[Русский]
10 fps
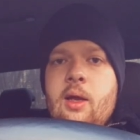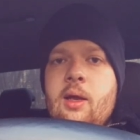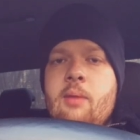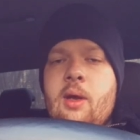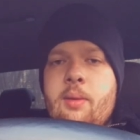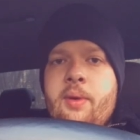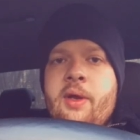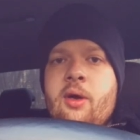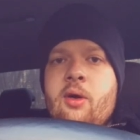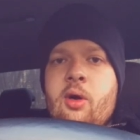И мы
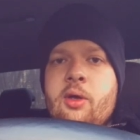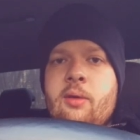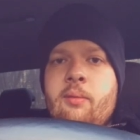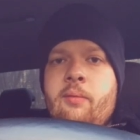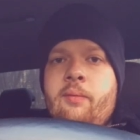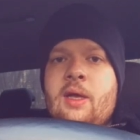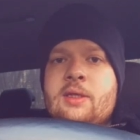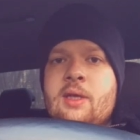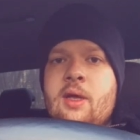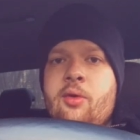переходим
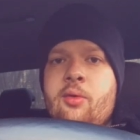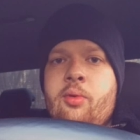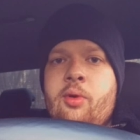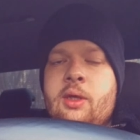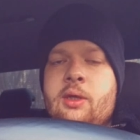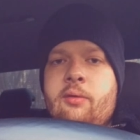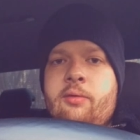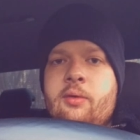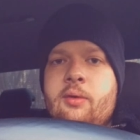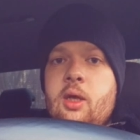на серию
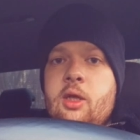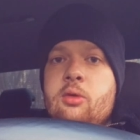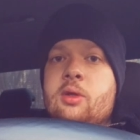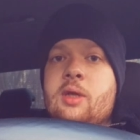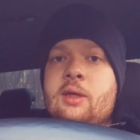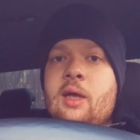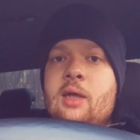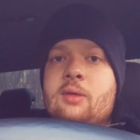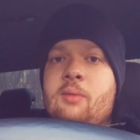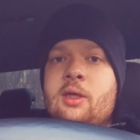булитов. И тут надо
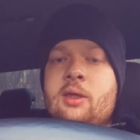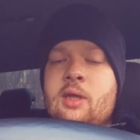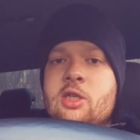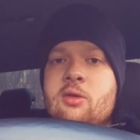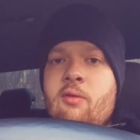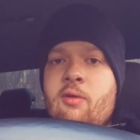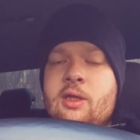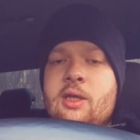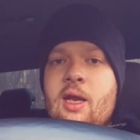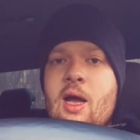отметить нашего
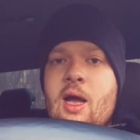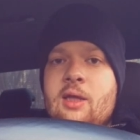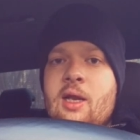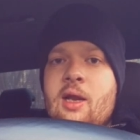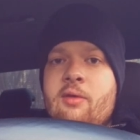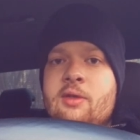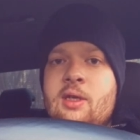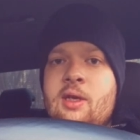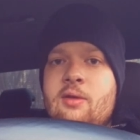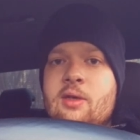вратаря Андрея
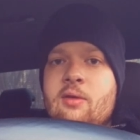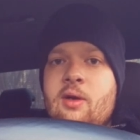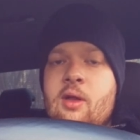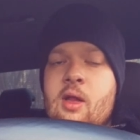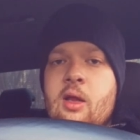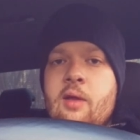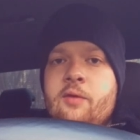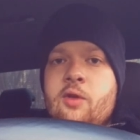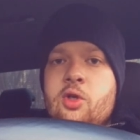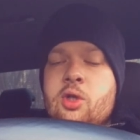Василевского,
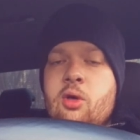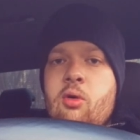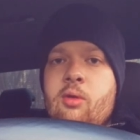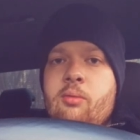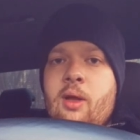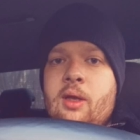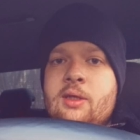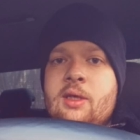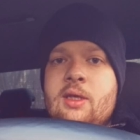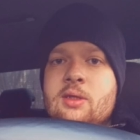то, что он
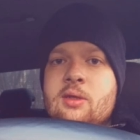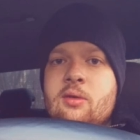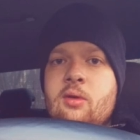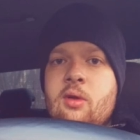молодец,